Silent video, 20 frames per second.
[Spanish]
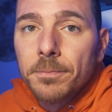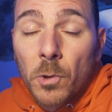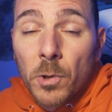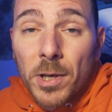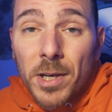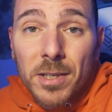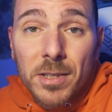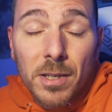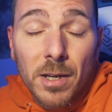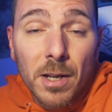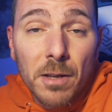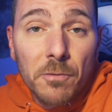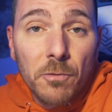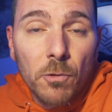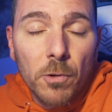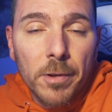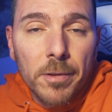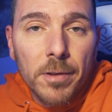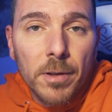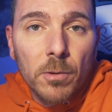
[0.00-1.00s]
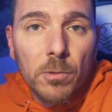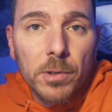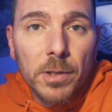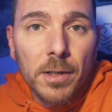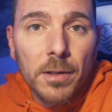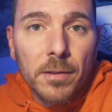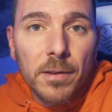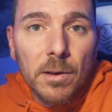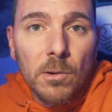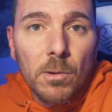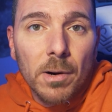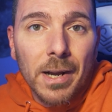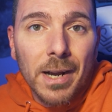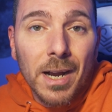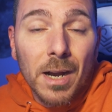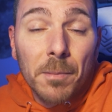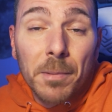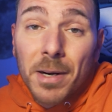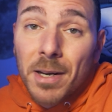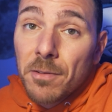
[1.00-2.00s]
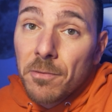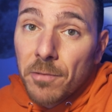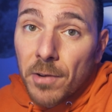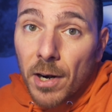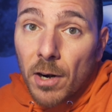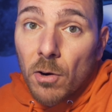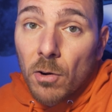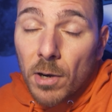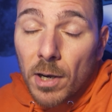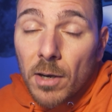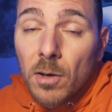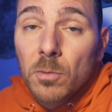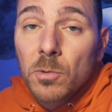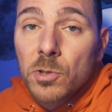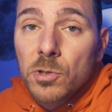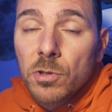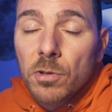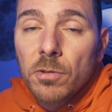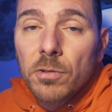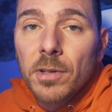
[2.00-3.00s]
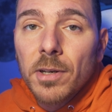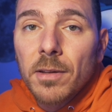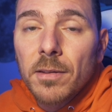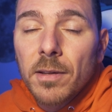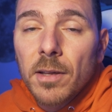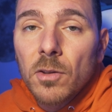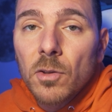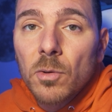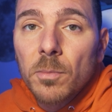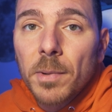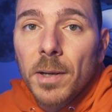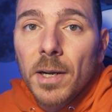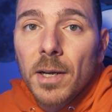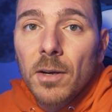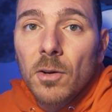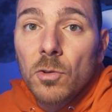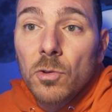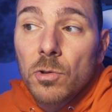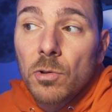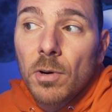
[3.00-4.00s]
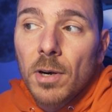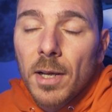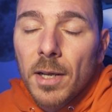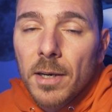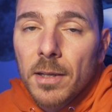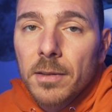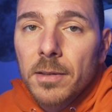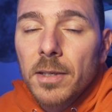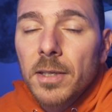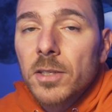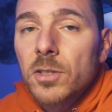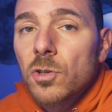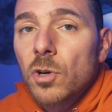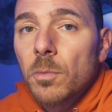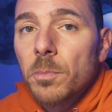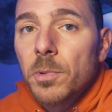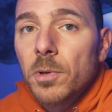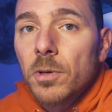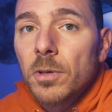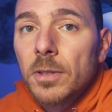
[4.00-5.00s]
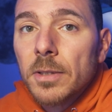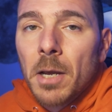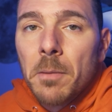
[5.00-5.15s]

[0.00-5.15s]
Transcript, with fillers: Podría ser la influencia de utilizar una cámara infrarroja como estoy utilizando para controlar el telescopio.